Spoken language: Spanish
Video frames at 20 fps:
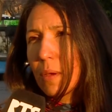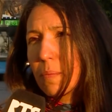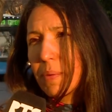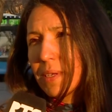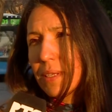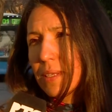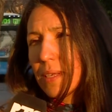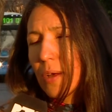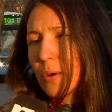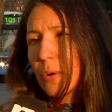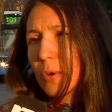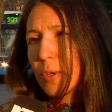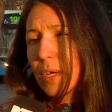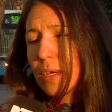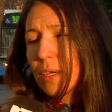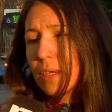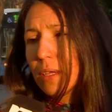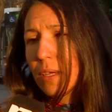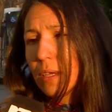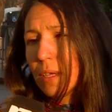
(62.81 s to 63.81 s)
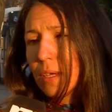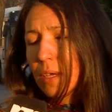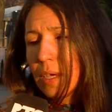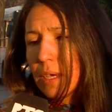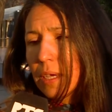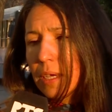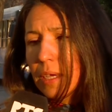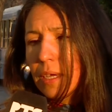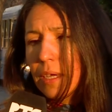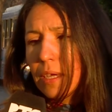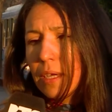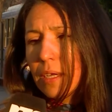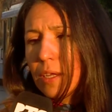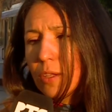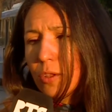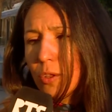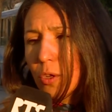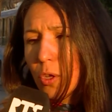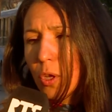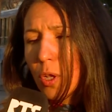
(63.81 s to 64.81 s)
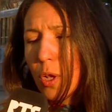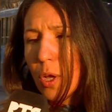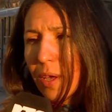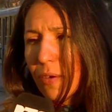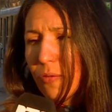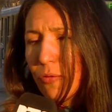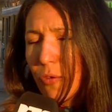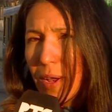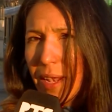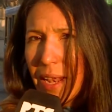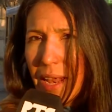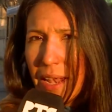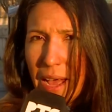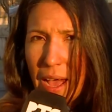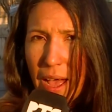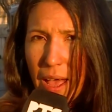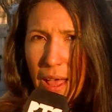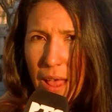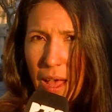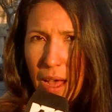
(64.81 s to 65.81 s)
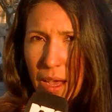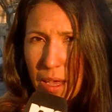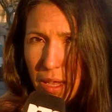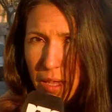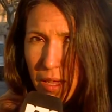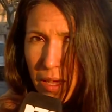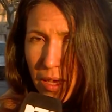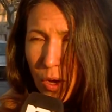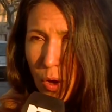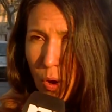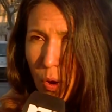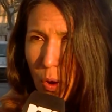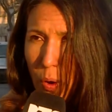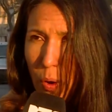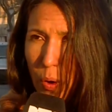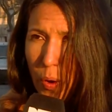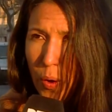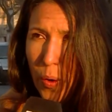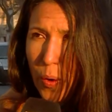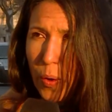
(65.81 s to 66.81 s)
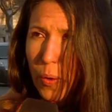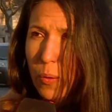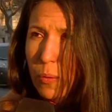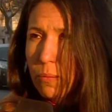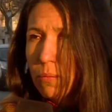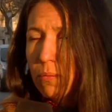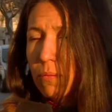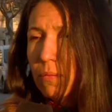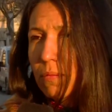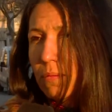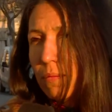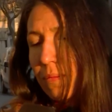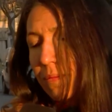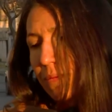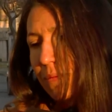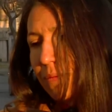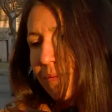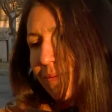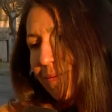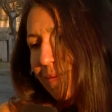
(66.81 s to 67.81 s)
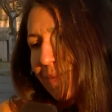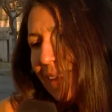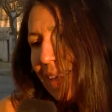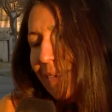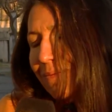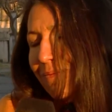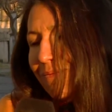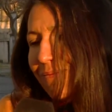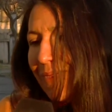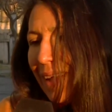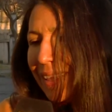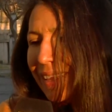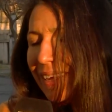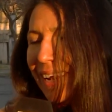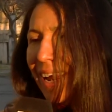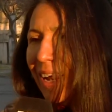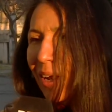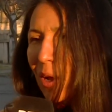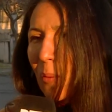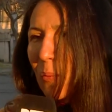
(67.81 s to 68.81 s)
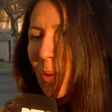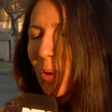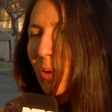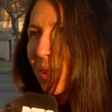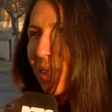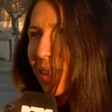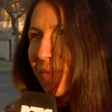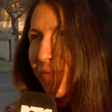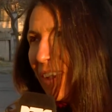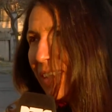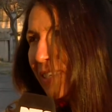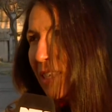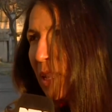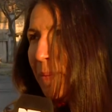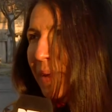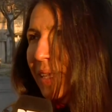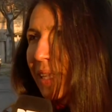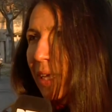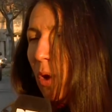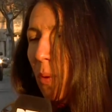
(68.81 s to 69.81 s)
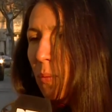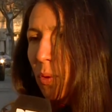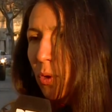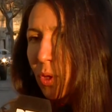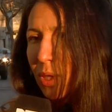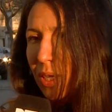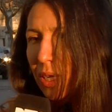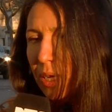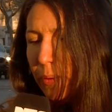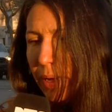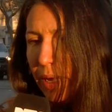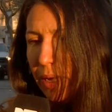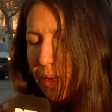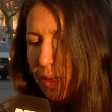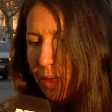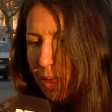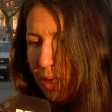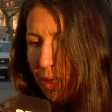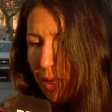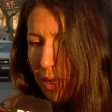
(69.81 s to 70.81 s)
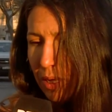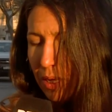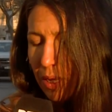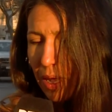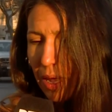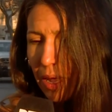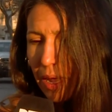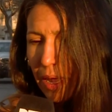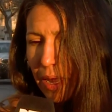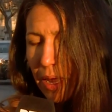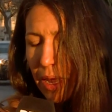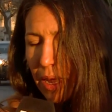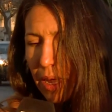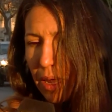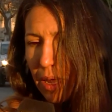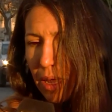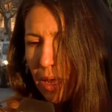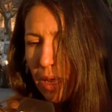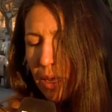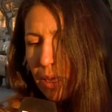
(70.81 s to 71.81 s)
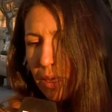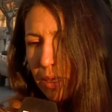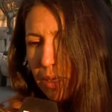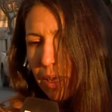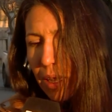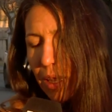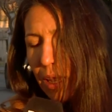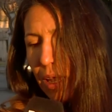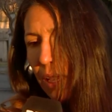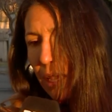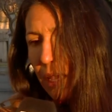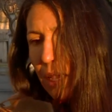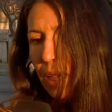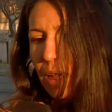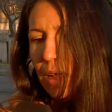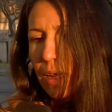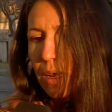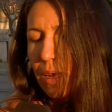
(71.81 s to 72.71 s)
que empieza ahora, y todo lo que fue la helada, que dejó un, material fácilmente combustible, eh, que